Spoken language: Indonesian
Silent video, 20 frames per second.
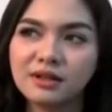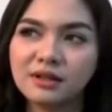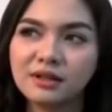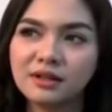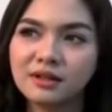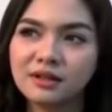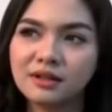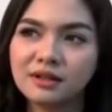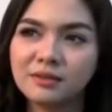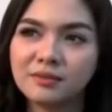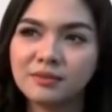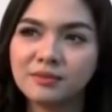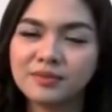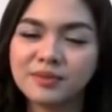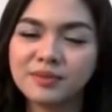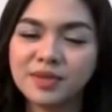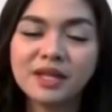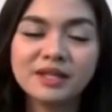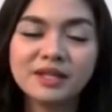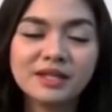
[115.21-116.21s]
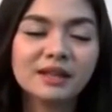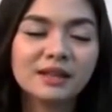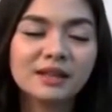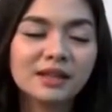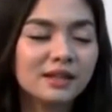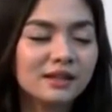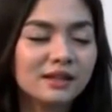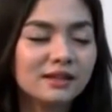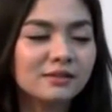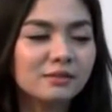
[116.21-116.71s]
um, ya
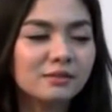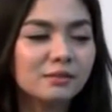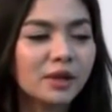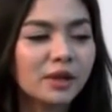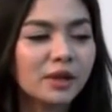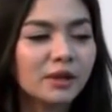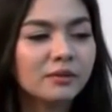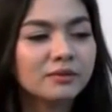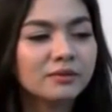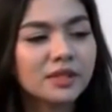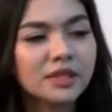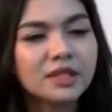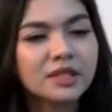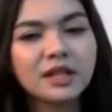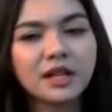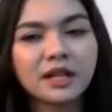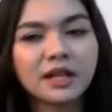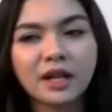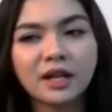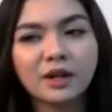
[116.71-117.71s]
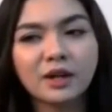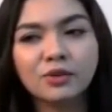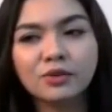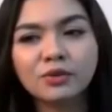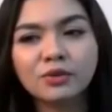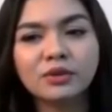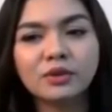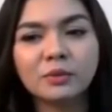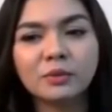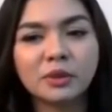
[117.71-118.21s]
cantik banyak jadi selain
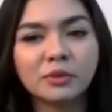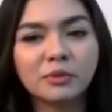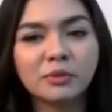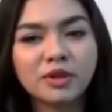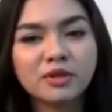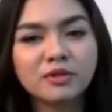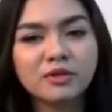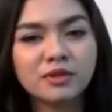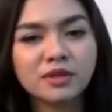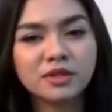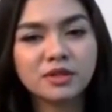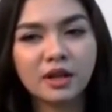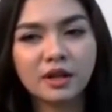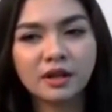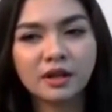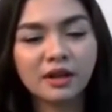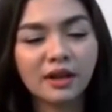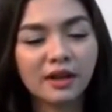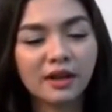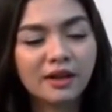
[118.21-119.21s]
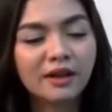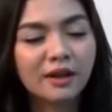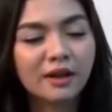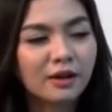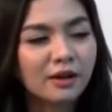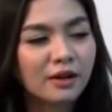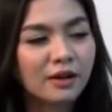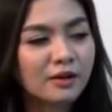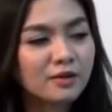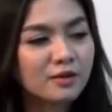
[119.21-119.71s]
adikku teman-temannya juga sekarang kayaknya
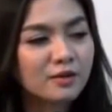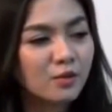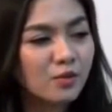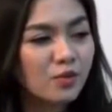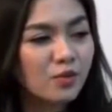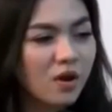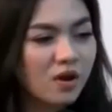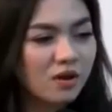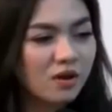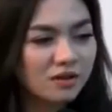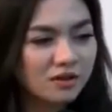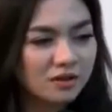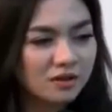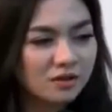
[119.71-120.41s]
keren-keren semua